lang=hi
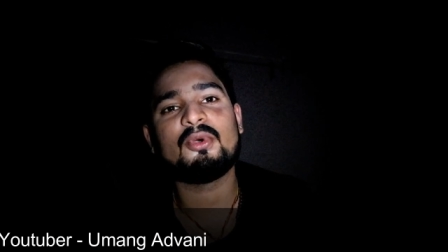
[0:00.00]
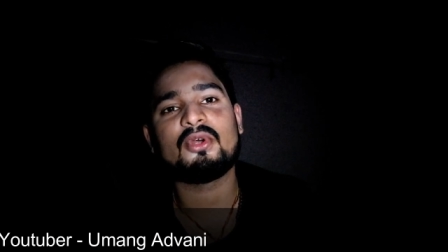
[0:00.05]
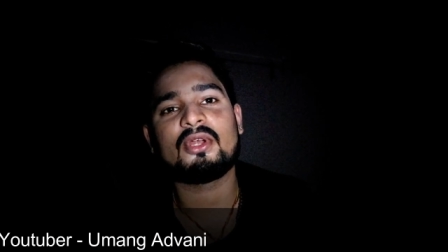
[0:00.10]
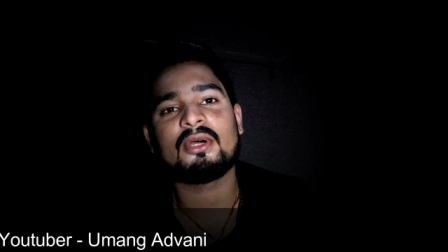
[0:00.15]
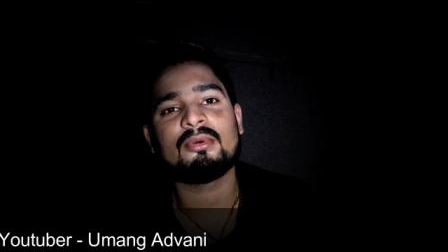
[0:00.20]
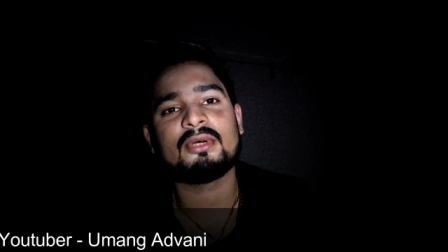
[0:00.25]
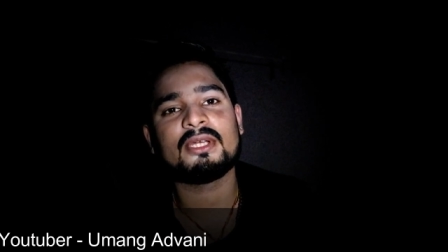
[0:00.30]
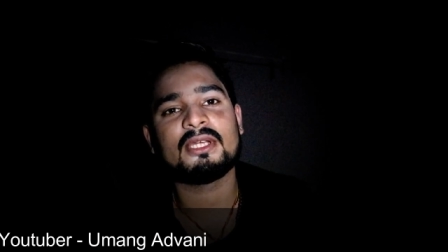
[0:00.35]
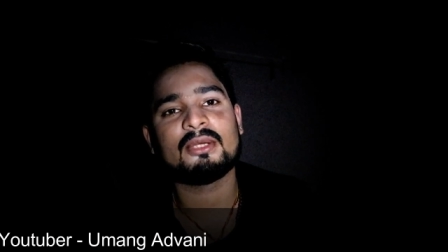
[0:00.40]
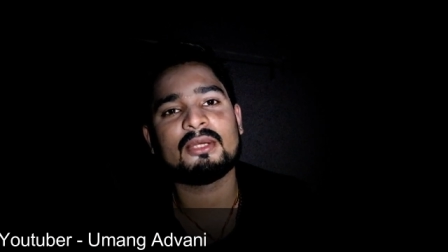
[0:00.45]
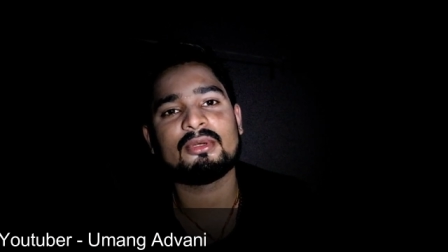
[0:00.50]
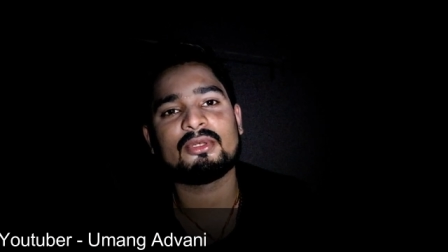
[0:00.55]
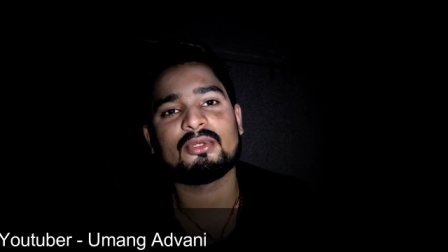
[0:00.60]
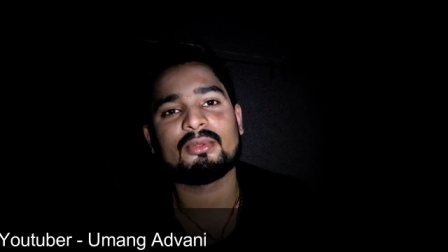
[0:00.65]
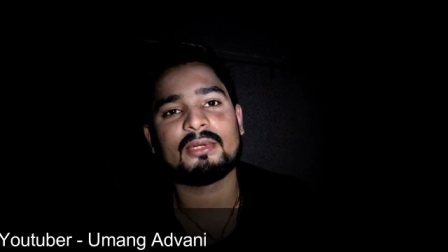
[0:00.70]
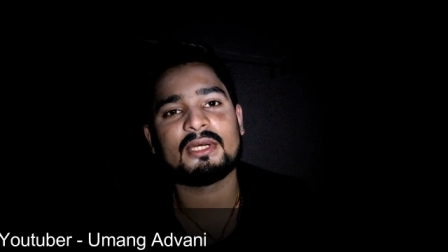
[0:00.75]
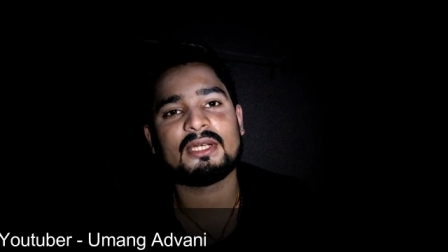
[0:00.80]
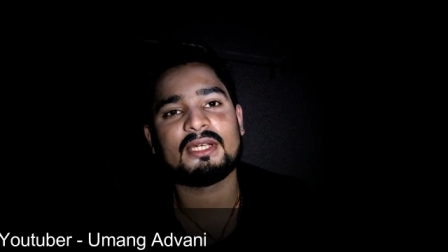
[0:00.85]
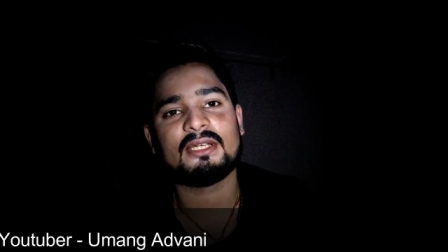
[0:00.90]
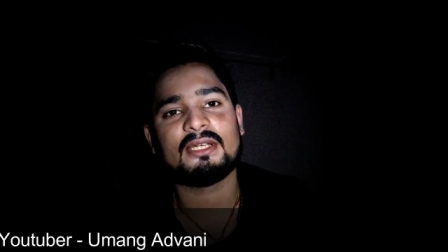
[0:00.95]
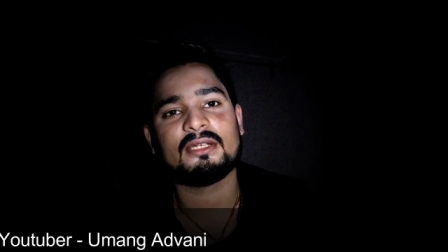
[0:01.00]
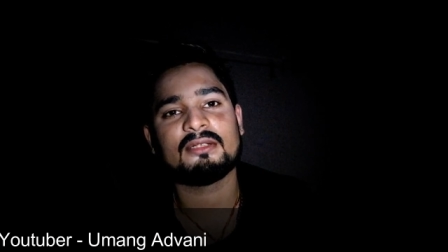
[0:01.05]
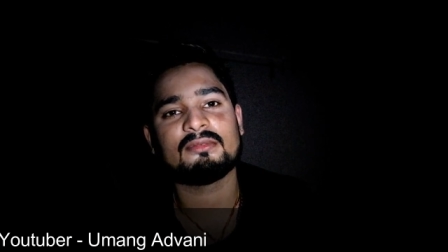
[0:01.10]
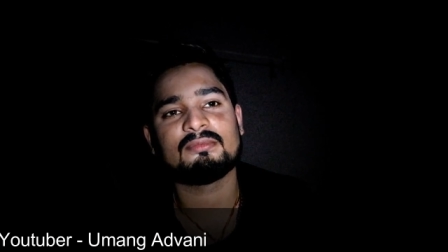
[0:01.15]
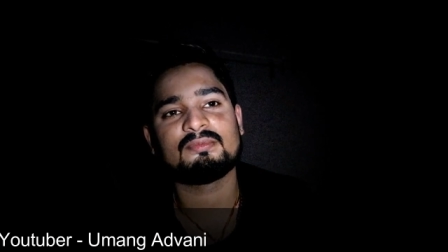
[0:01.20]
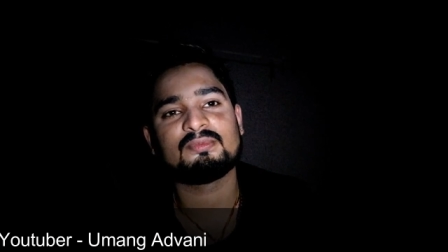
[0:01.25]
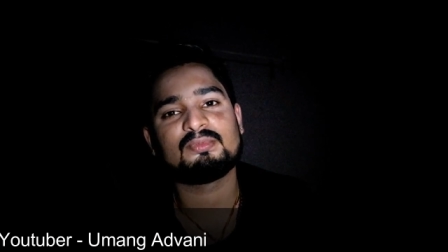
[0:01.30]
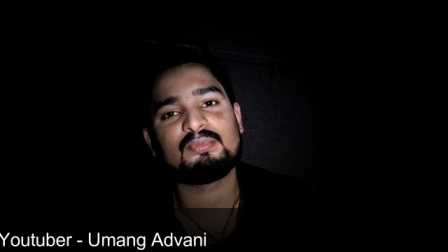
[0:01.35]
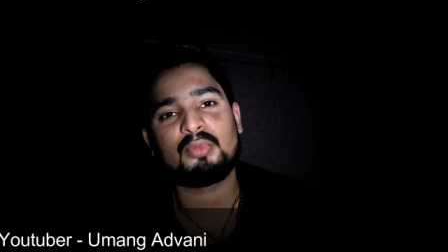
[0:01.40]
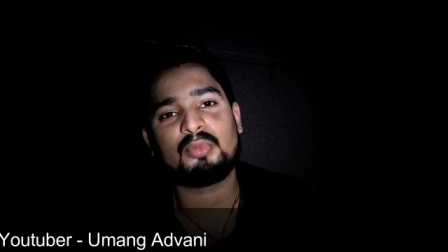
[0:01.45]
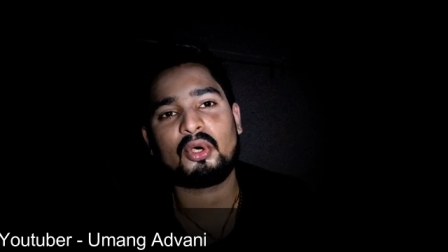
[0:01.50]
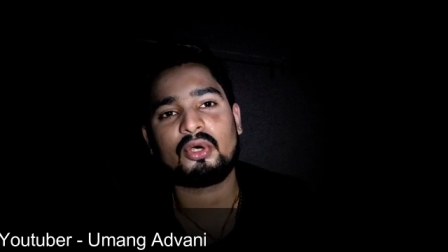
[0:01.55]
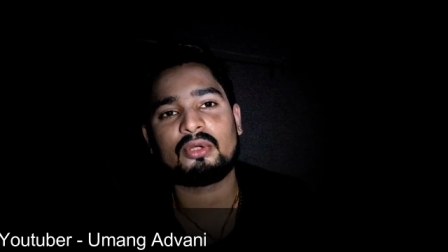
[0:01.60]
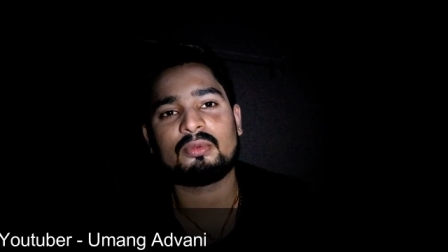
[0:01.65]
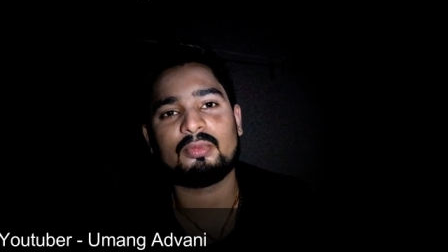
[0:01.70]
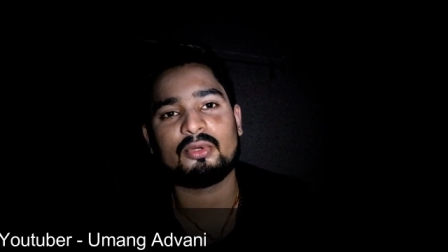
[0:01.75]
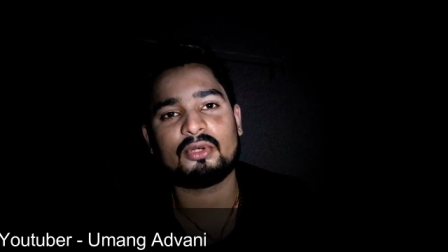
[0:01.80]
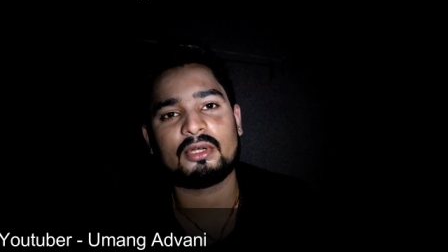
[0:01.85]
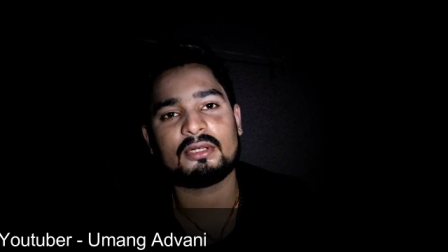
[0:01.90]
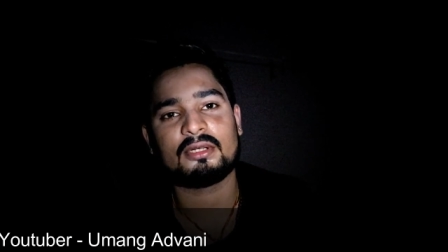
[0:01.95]
बुरा बन गया मैं तुम्हारे लिए
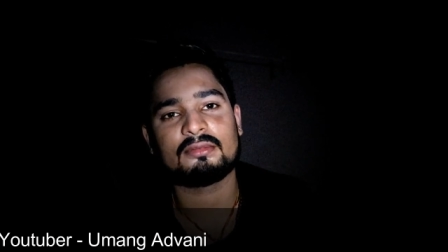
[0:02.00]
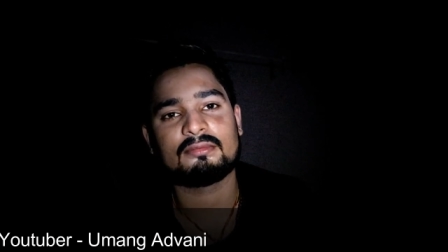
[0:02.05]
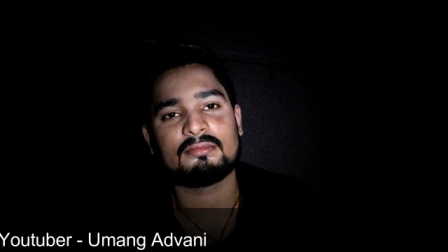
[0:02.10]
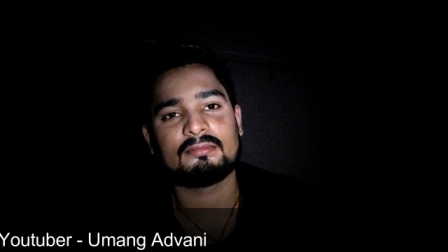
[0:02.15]
बहुत बुरा